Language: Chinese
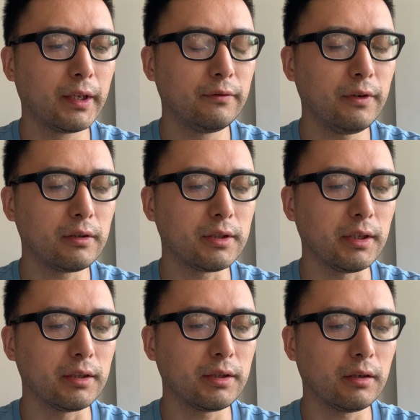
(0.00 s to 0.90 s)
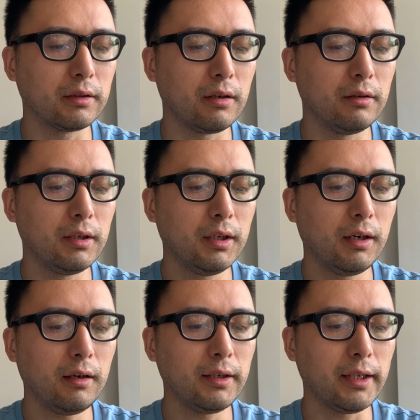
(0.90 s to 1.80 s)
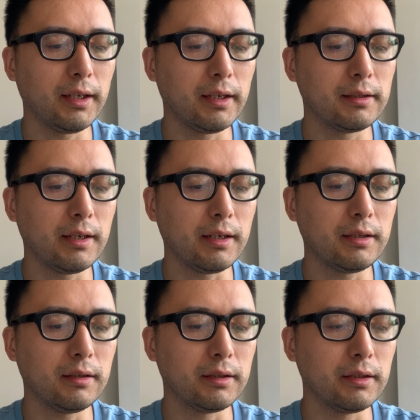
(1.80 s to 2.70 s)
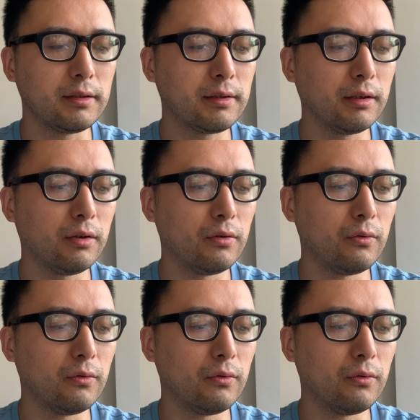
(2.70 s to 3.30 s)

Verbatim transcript: 凤姐笑道：“二奶奶在这里伺候，